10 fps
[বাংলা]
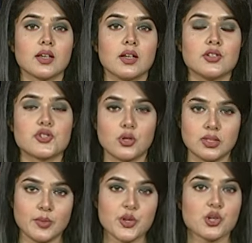চলতি
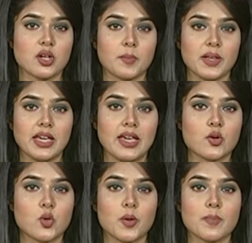বিশ্বকাপে এই
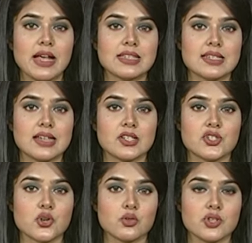গ্রুপের ম্যাচে আজ
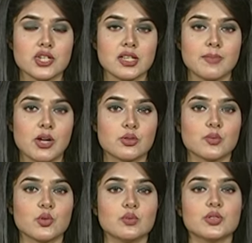শক্তিশালী ভারতের
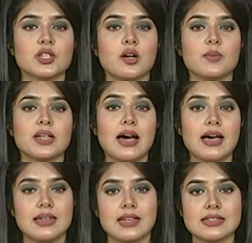মুখোমুখি হবে
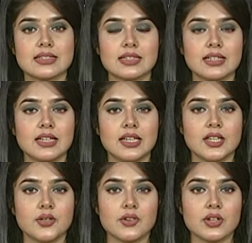আয়ারল্যান্ড নিউ
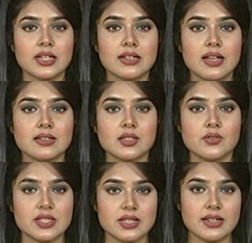ইয়র্কের নাসাও
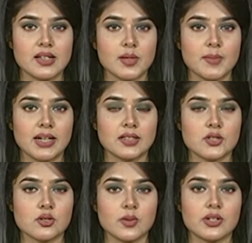স্টেডিয়ামে বাংলাদেশ
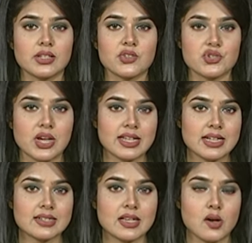সময় রাত সাড়ে
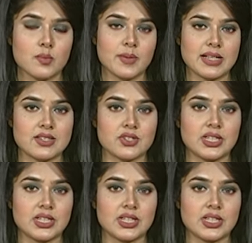আটটায় হবে ম্যাচটি